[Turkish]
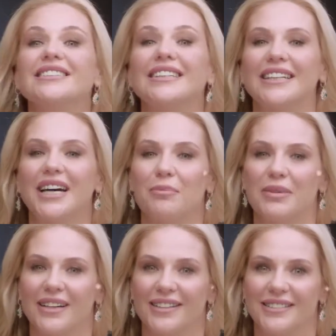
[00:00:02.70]
Sina
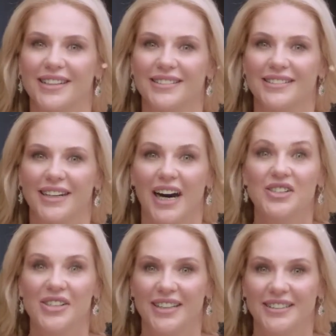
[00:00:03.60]
Pırlanta.
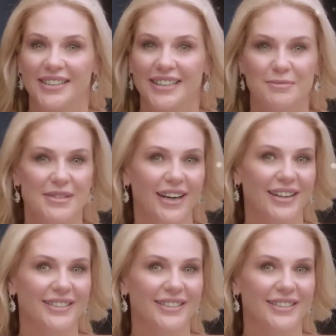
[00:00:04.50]
Aşka atılan imza.